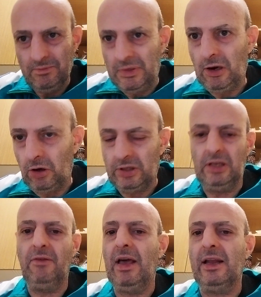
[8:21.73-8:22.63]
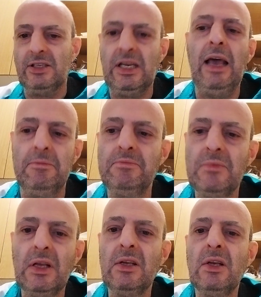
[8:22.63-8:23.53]
piloti diversi eh?
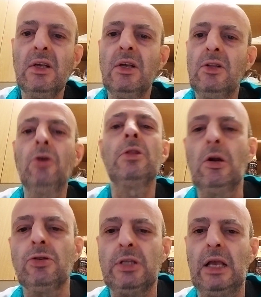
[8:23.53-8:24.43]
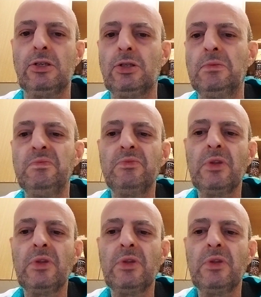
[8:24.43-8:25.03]
non dello stesso